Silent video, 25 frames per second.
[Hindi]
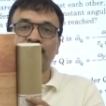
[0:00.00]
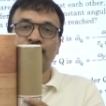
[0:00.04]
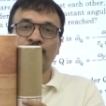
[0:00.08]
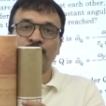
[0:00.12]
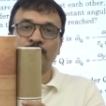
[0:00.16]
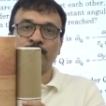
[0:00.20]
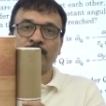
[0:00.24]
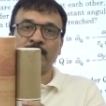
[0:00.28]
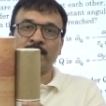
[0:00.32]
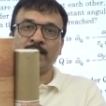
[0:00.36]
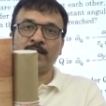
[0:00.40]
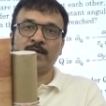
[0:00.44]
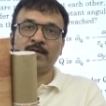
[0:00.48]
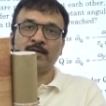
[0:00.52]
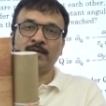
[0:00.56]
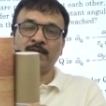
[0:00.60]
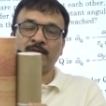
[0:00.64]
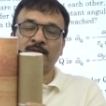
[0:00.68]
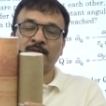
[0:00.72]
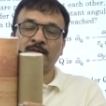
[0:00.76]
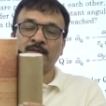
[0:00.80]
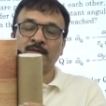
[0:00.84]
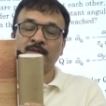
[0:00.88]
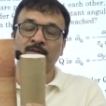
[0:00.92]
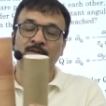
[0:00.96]
से घुमाया
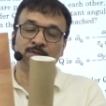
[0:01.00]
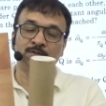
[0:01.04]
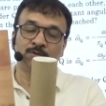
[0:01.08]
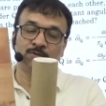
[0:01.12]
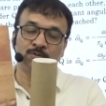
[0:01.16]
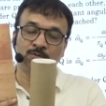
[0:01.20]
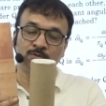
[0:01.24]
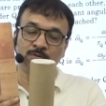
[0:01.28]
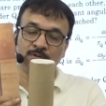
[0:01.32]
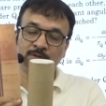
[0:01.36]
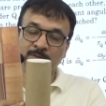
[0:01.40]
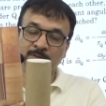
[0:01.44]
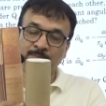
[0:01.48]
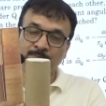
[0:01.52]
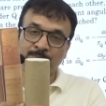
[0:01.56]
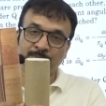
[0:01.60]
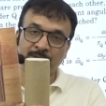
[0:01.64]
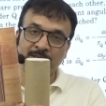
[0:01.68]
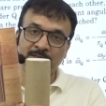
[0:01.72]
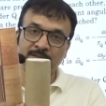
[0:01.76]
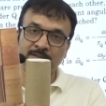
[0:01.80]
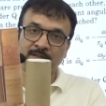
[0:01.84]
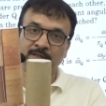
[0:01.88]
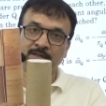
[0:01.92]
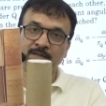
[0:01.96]
तो ये
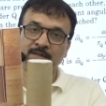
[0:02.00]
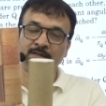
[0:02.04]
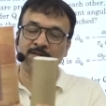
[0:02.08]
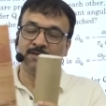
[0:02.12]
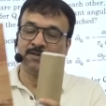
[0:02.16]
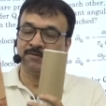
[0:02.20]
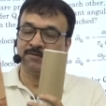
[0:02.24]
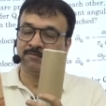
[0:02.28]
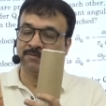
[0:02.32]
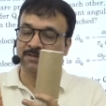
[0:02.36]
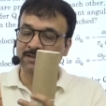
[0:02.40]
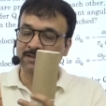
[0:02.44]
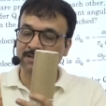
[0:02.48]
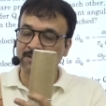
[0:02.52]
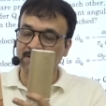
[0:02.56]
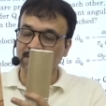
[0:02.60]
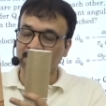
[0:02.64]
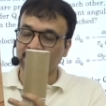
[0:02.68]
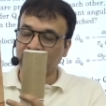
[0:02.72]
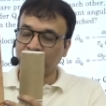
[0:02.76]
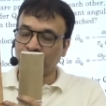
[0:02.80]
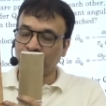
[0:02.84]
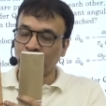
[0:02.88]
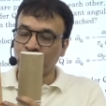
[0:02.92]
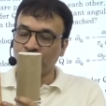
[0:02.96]
पी सिलेंडर की वजह से
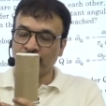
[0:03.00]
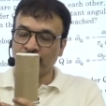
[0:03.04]
क्यू